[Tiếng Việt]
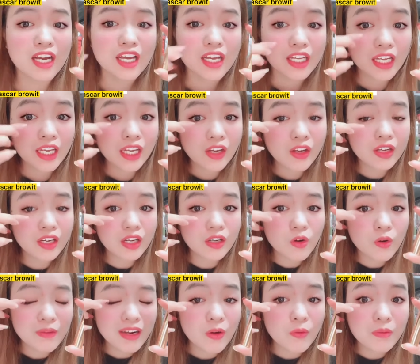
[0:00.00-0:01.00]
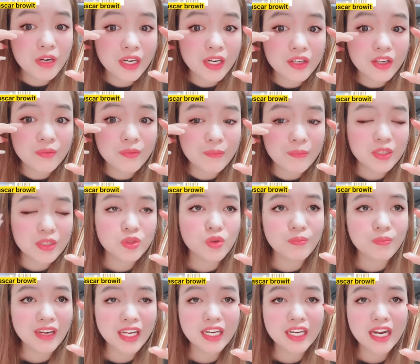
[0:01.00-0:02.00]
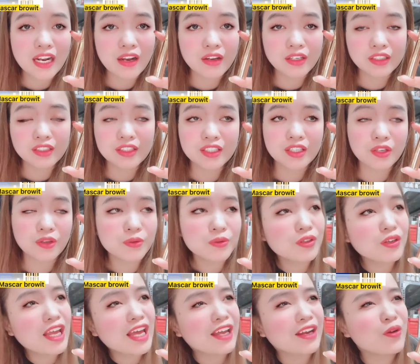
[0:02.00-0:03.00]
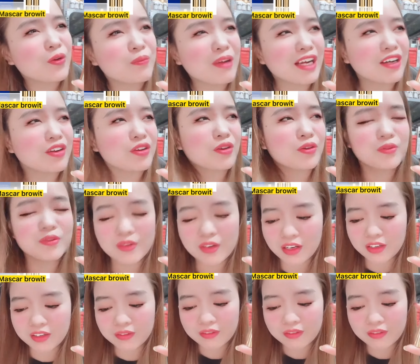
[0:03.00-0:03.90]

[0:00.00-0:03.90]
cái ờ, đôi mắt của mình ấy khi mà mình chút mascara lên thì kiểu như là đôi mắt nó kiểu như là